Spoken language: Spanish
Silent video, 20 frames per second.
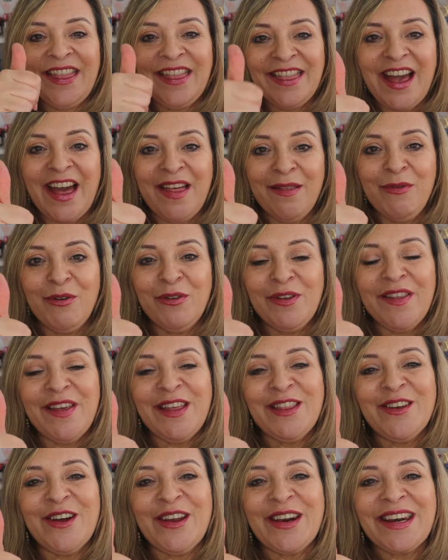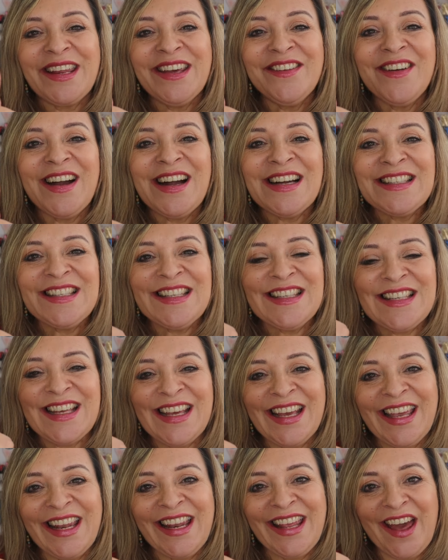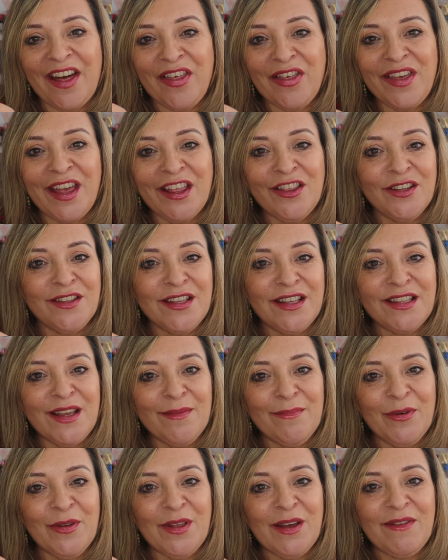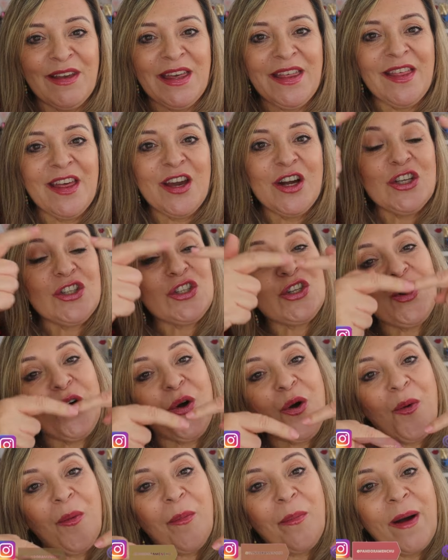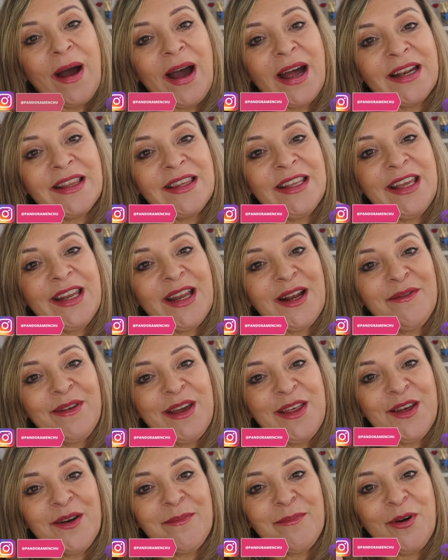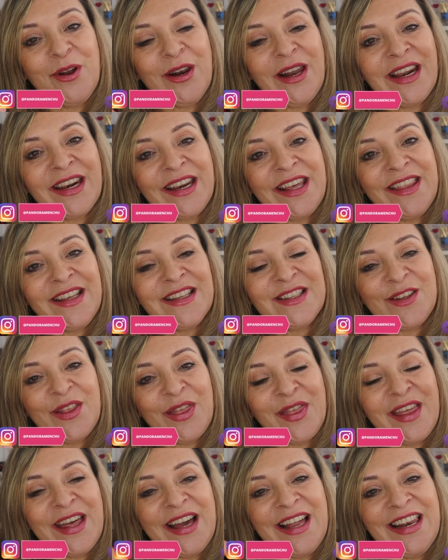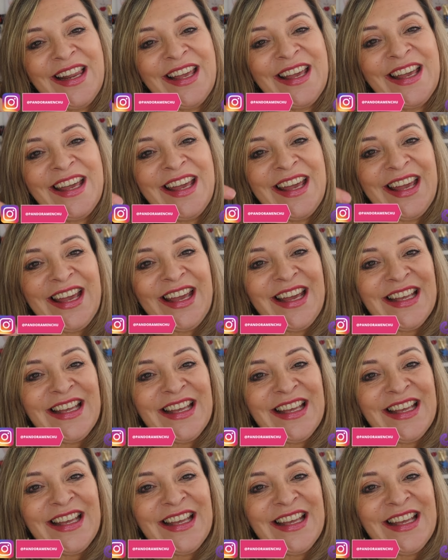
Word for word: Dadme un dedito arriba si seguiré haciendo este tipo de vídeos, compartir el vídeo por las redes sociales,